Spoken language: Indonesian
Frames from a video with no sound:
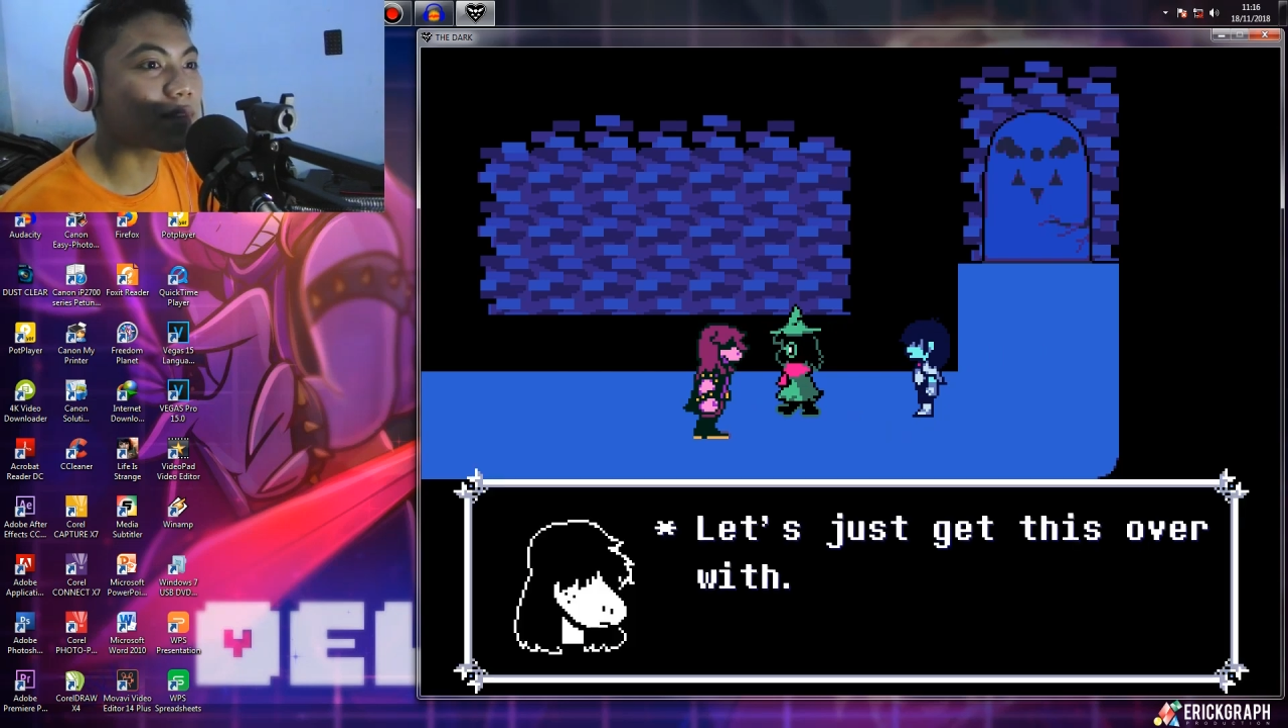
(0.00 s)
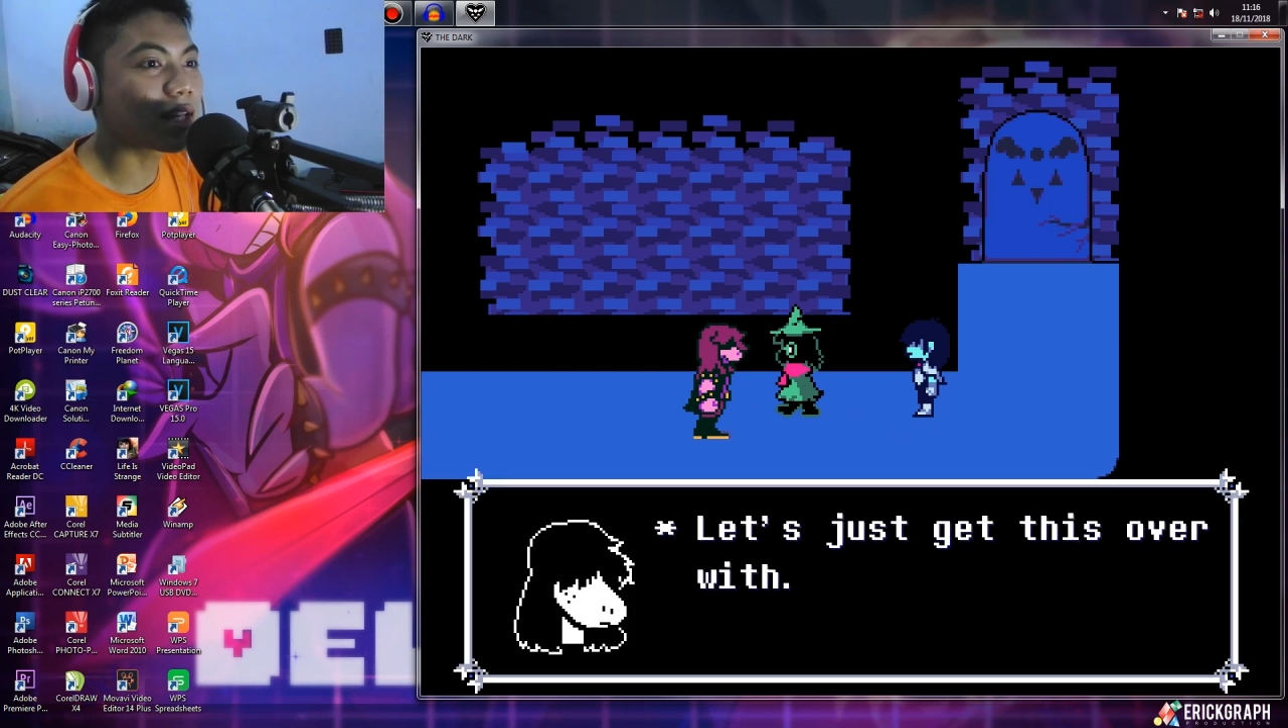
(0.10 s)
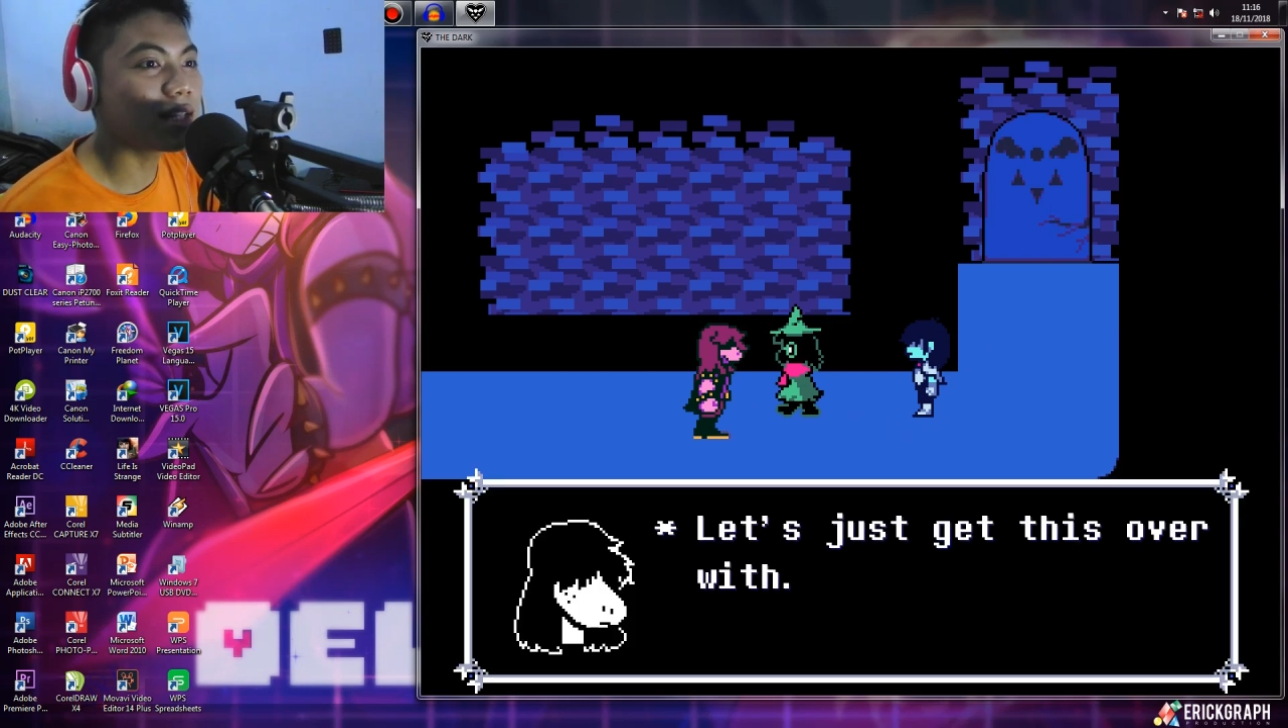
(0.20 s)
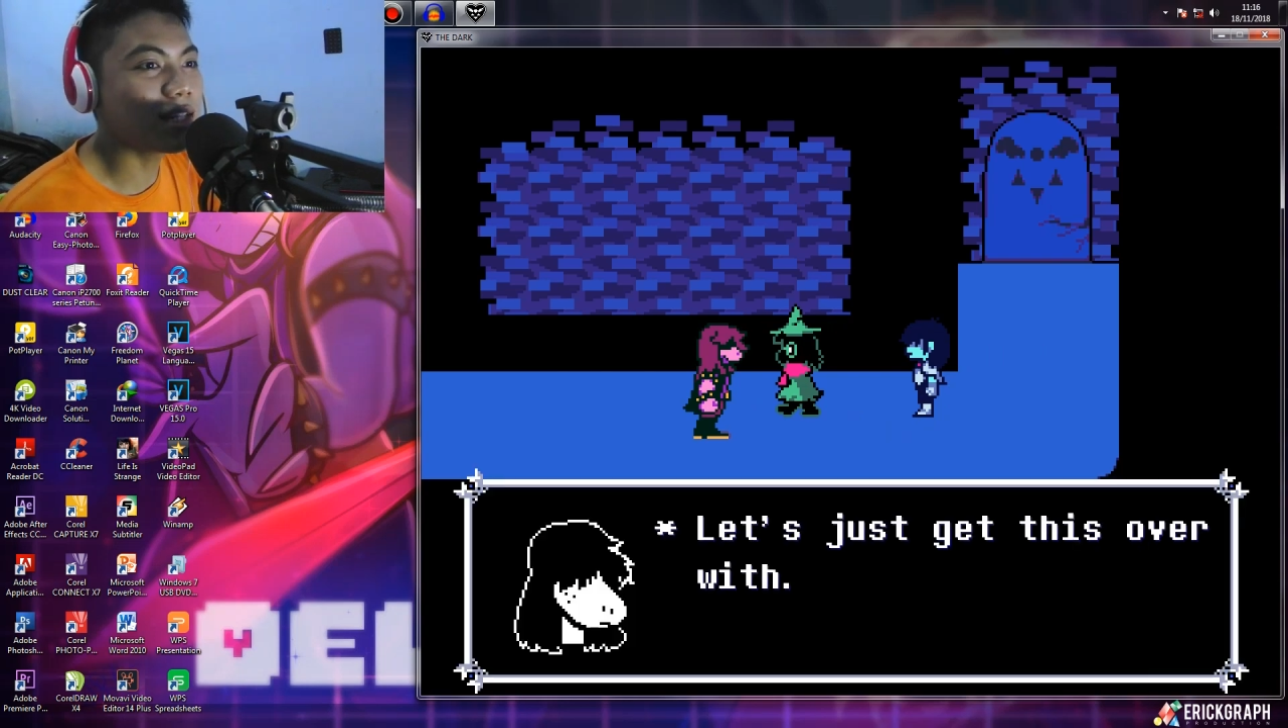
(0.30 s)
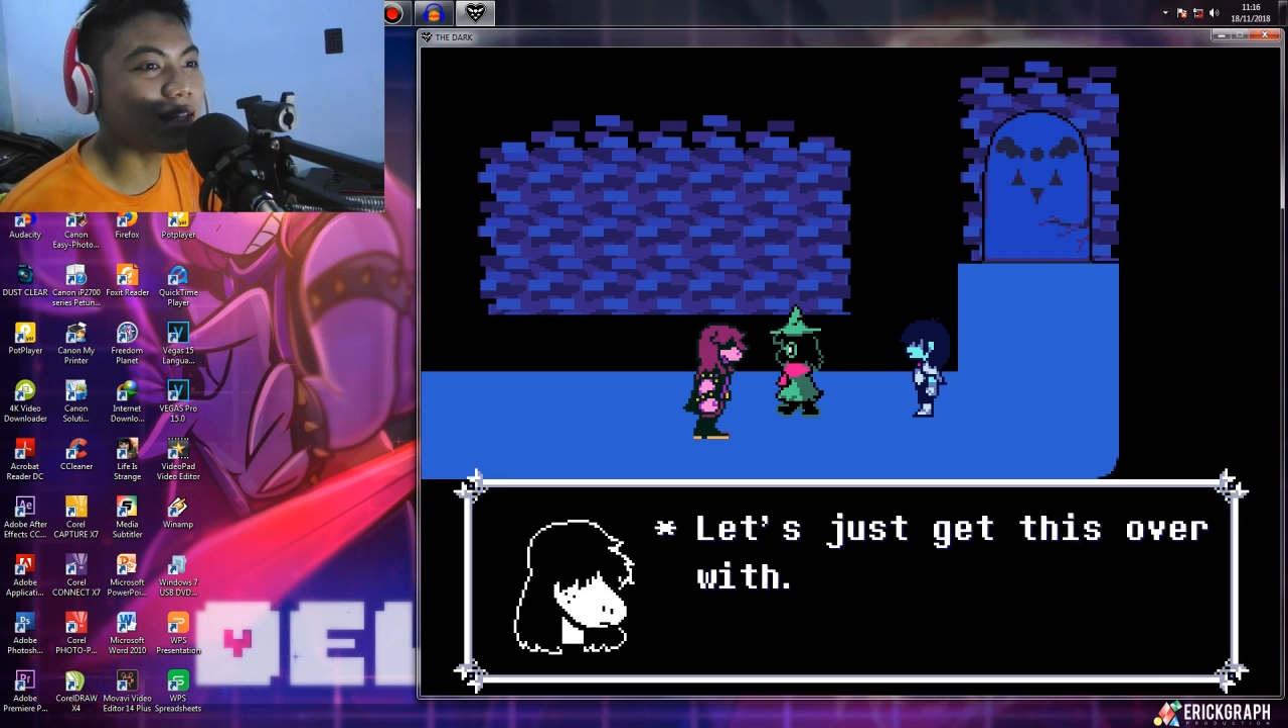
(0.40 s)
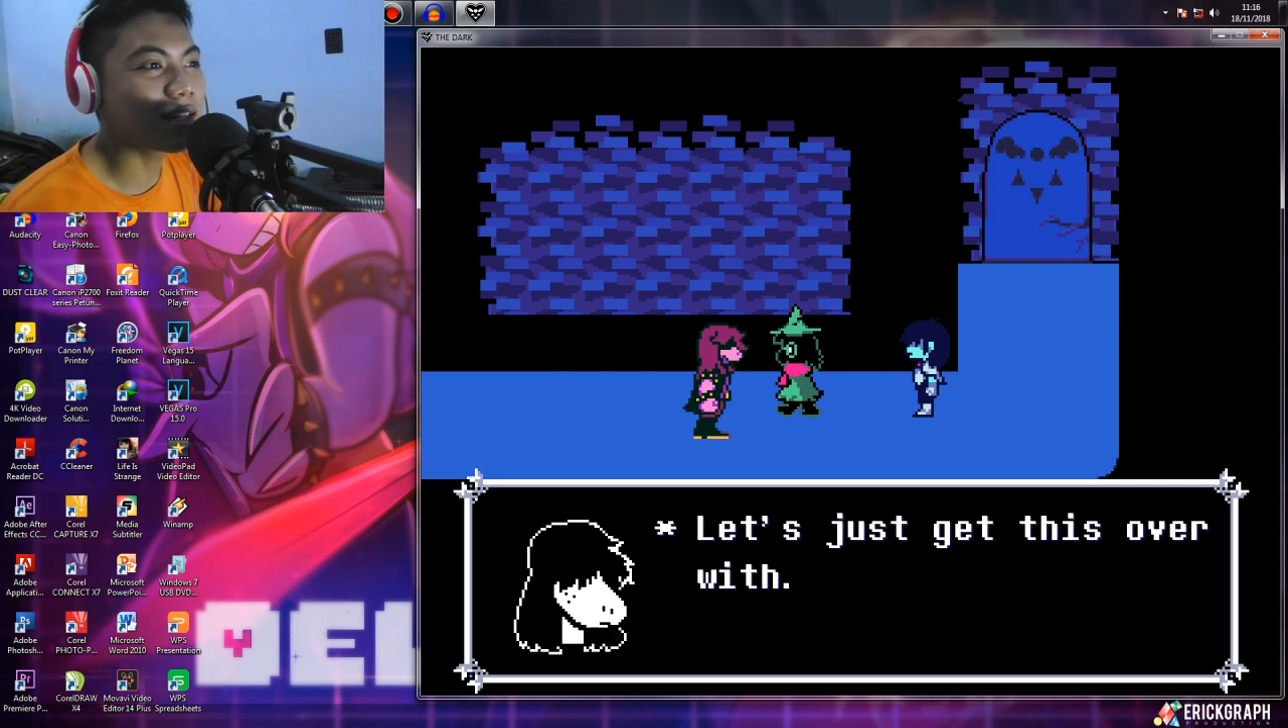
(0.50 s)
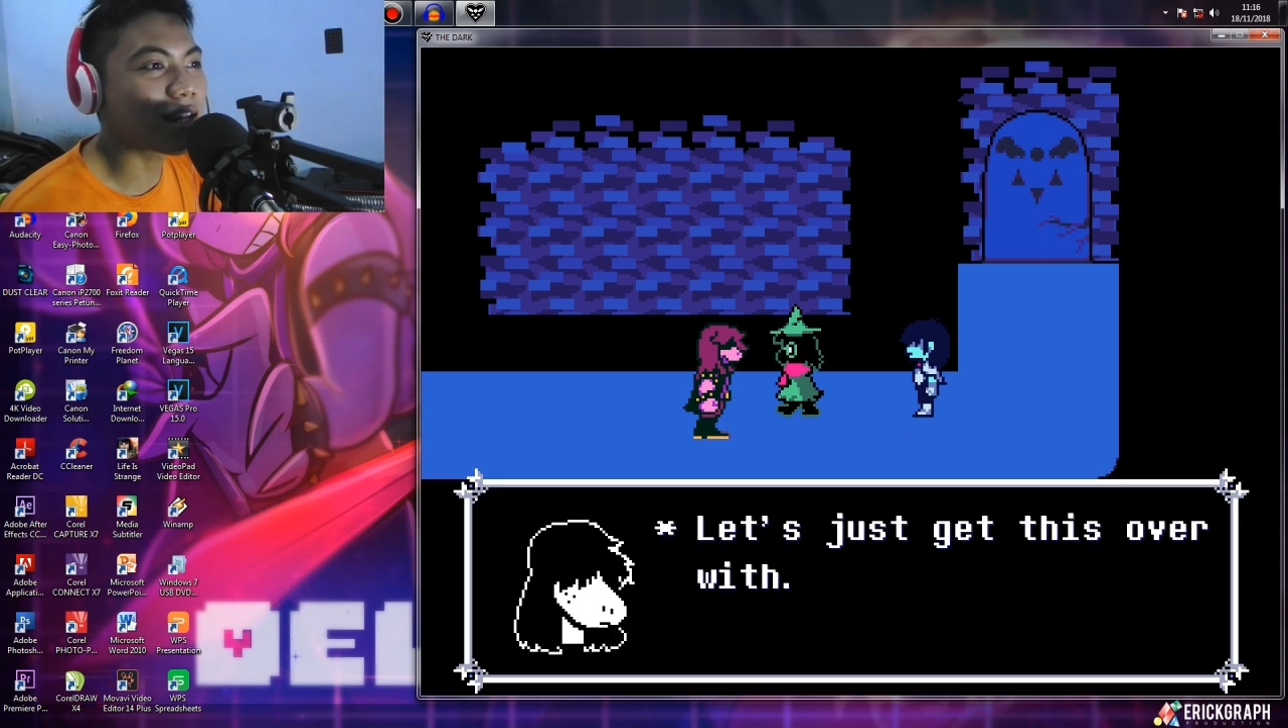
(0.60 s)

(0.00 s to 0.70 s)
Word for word: Jadi